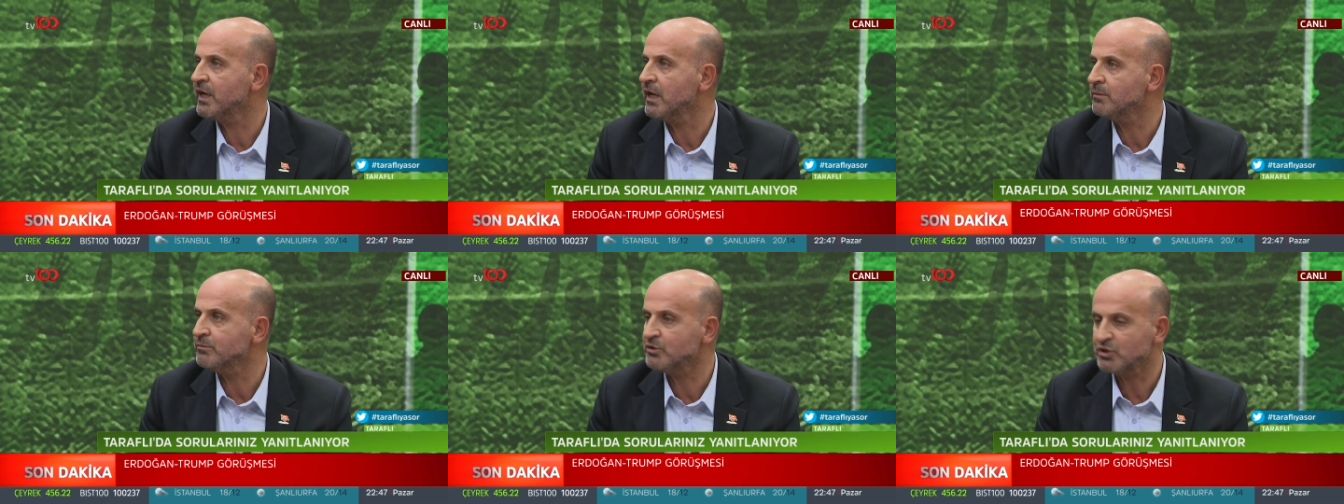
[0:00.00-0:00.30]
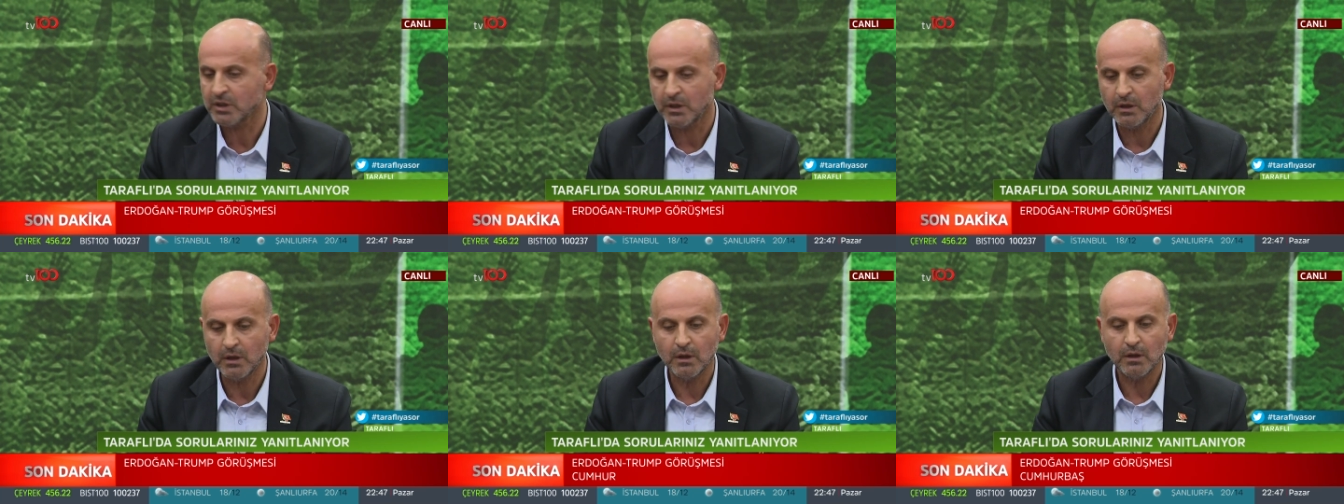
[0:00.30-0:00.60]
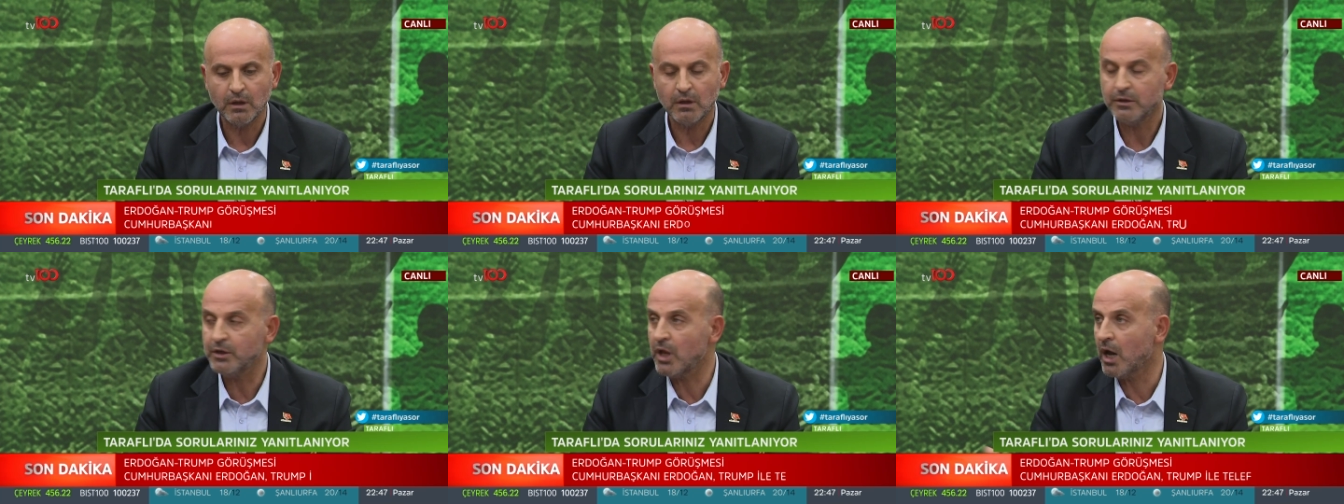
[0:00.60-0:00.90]
Ne
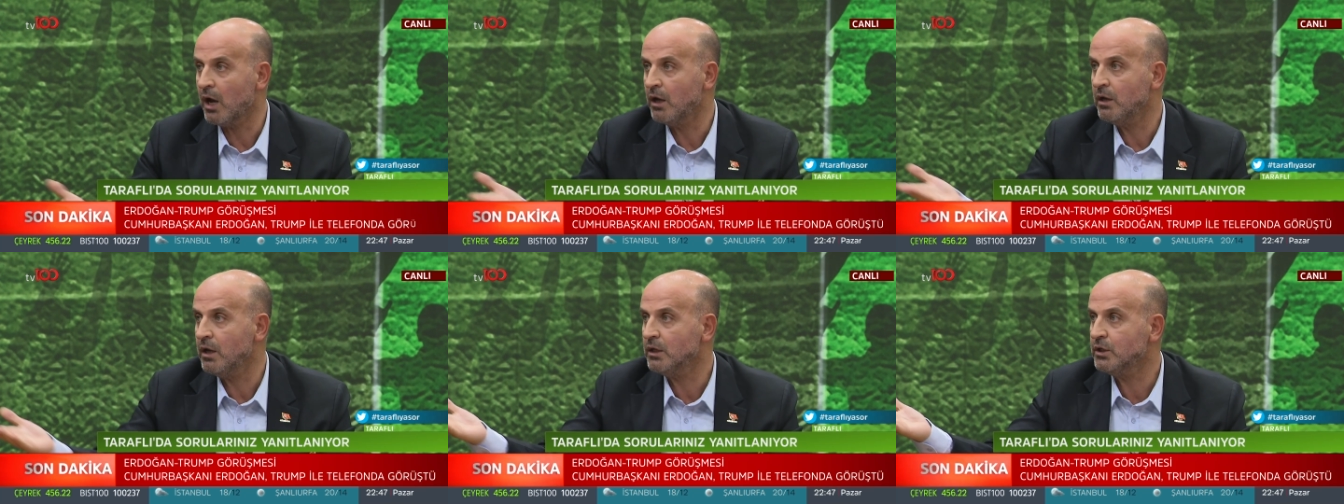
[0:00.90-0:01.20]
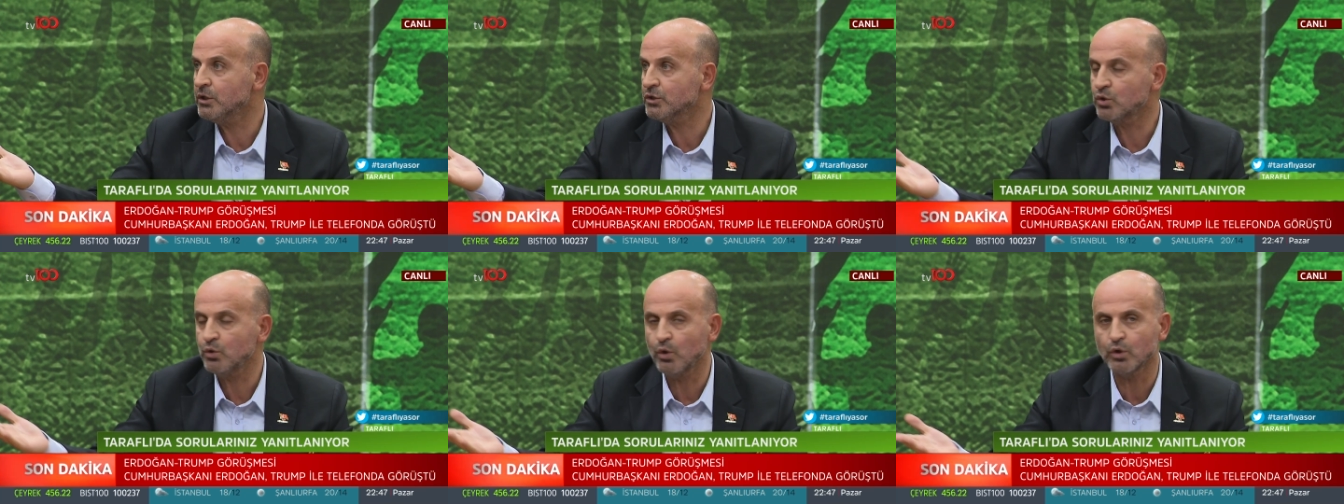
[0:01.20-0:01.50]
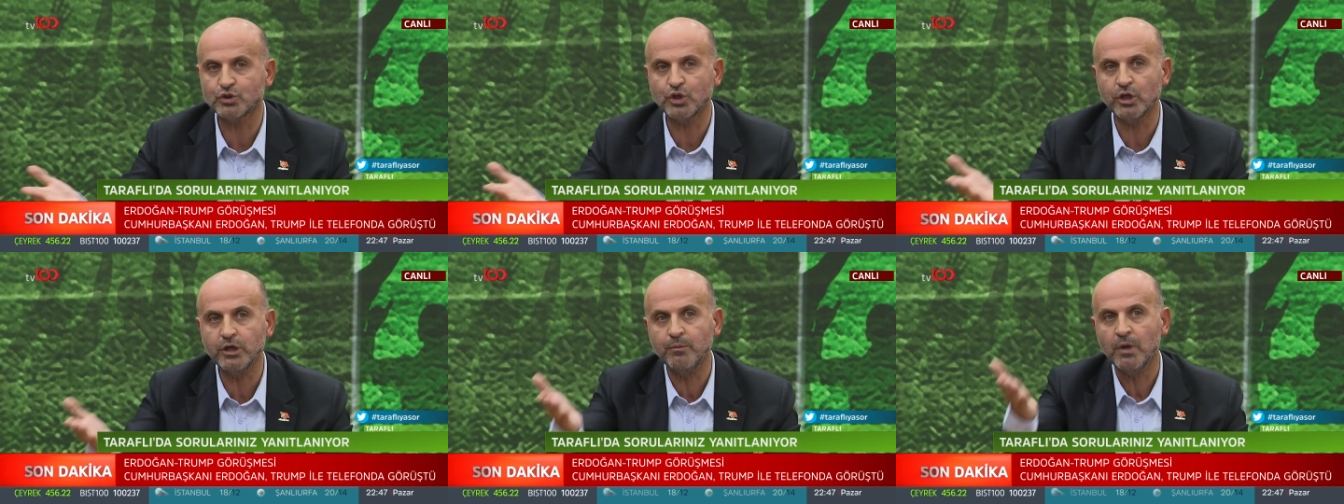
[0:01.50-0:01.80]
alakası var canım? Ne alakası yok
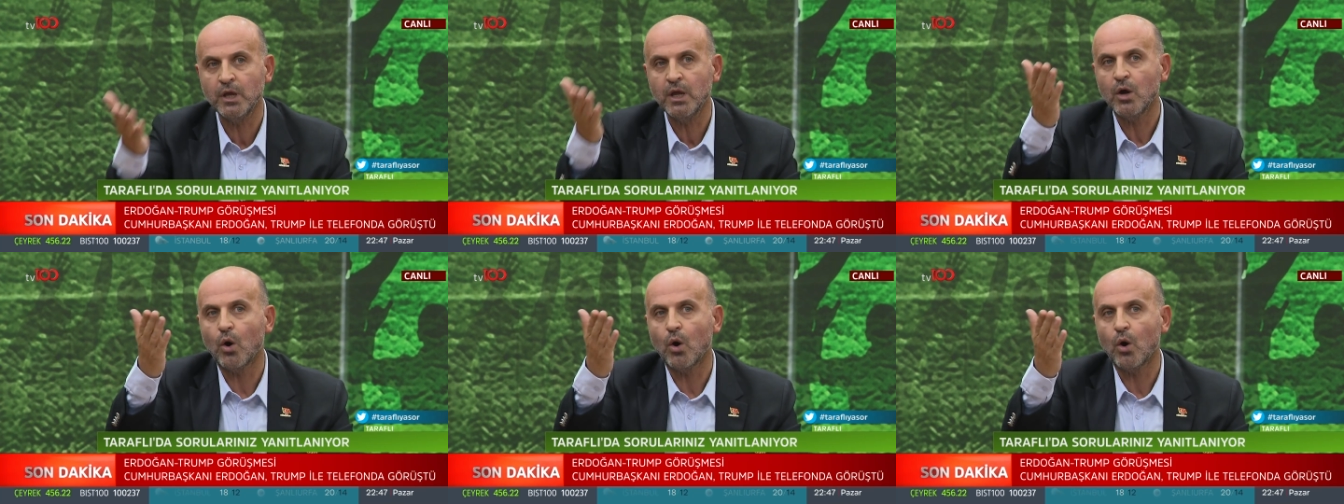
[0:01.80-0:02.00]
şey canım?